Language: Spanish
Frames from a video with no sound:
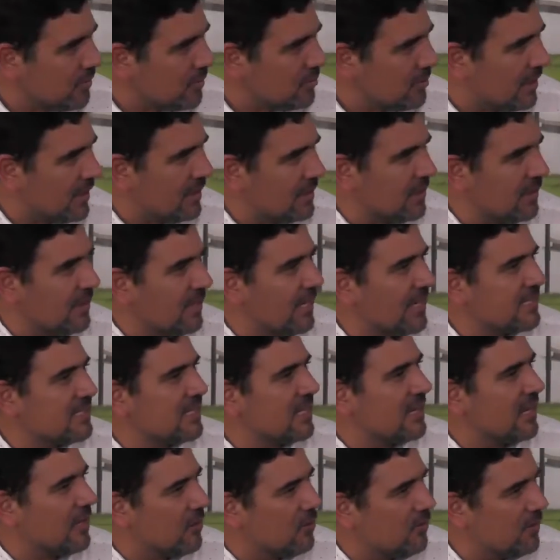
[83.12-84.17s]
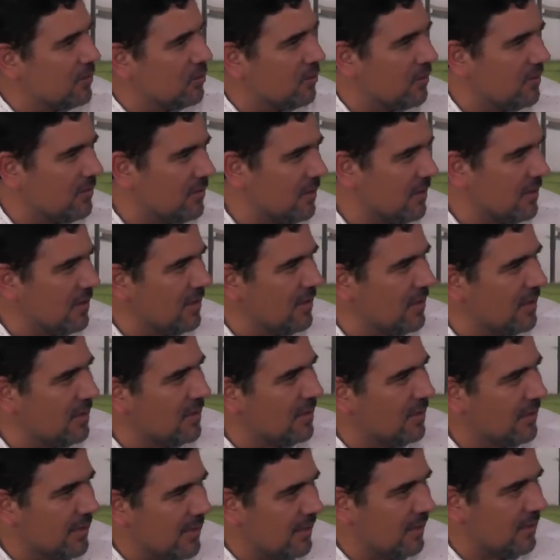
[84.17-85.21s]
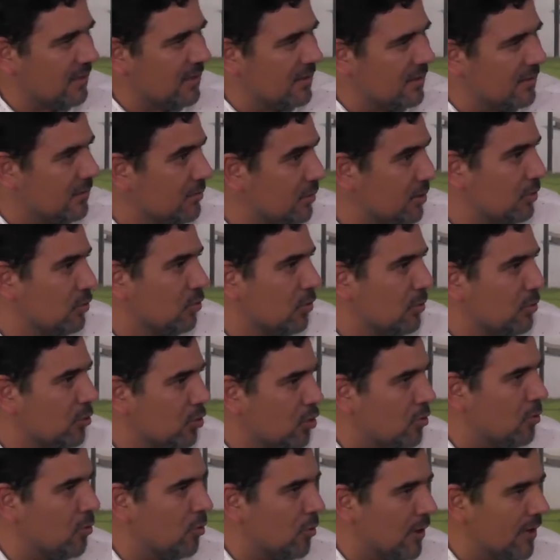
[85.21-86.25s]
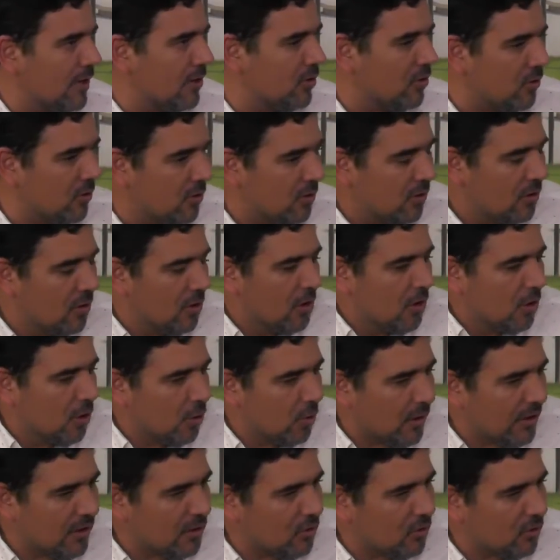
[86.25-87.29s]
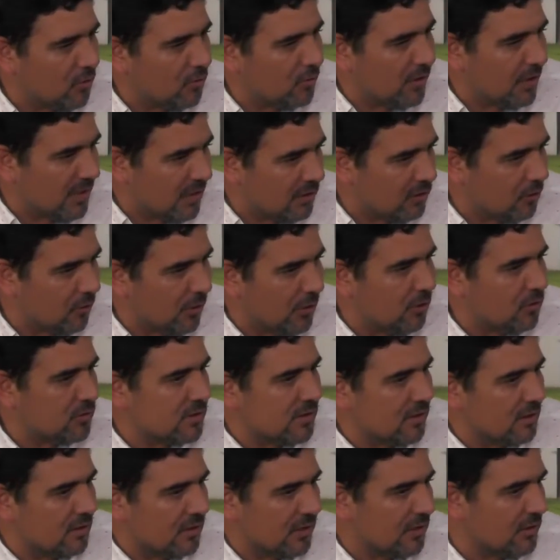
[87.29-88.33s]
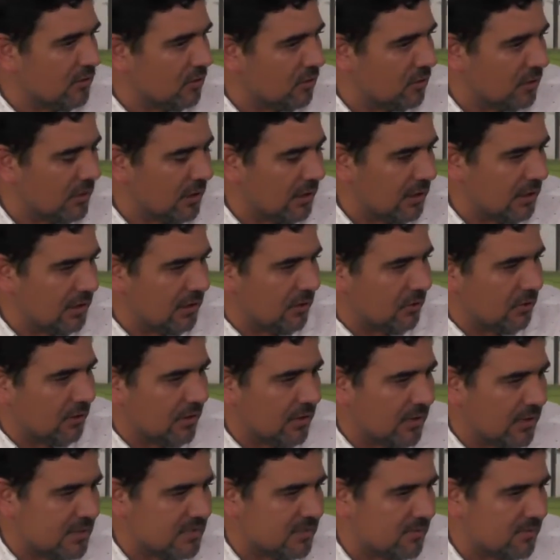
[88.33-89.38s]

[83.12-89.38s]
sufre, por la que tiene casas de adobe todavía, alcalde. Bueno, ¿cómo, cómo lo, ha ido, lo ha ido viendo, lo ha ido sintiendo en, este correr